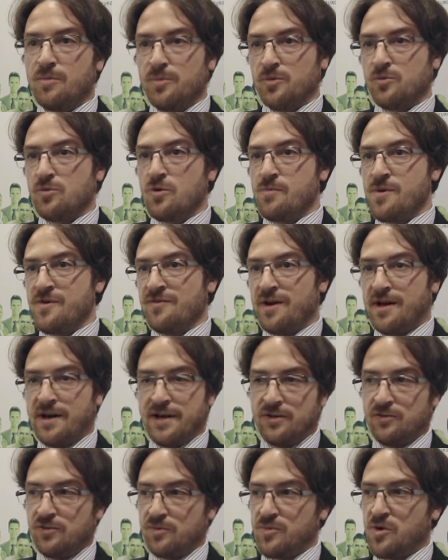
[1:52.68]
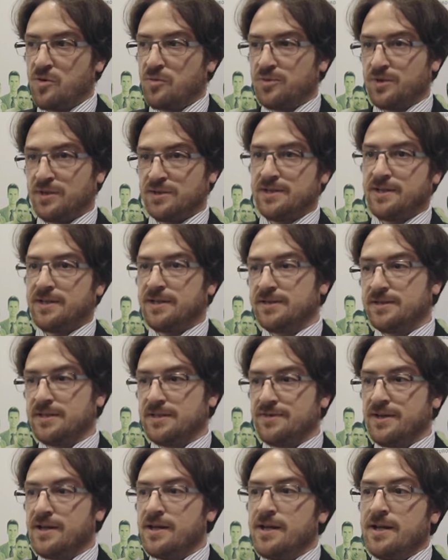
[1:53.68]
più come fare, non abbiamo più
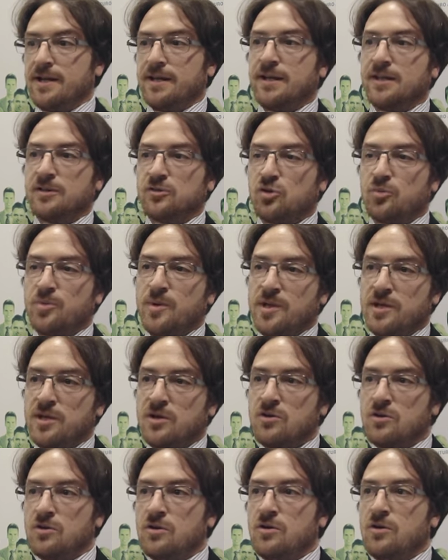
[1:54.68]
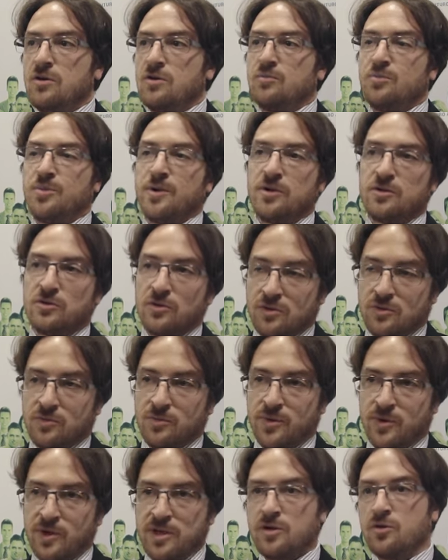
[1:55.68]
alternative. L'altro pericolo, un
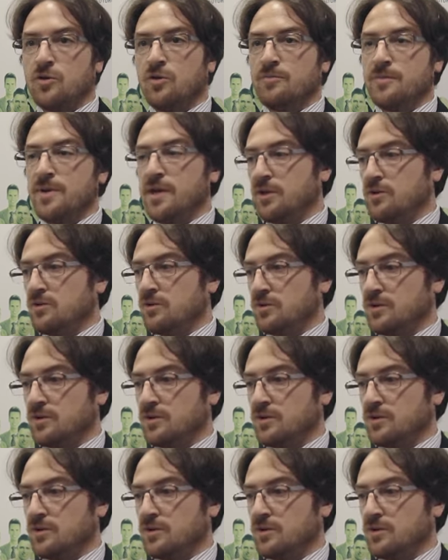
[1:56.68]
pericolo, meno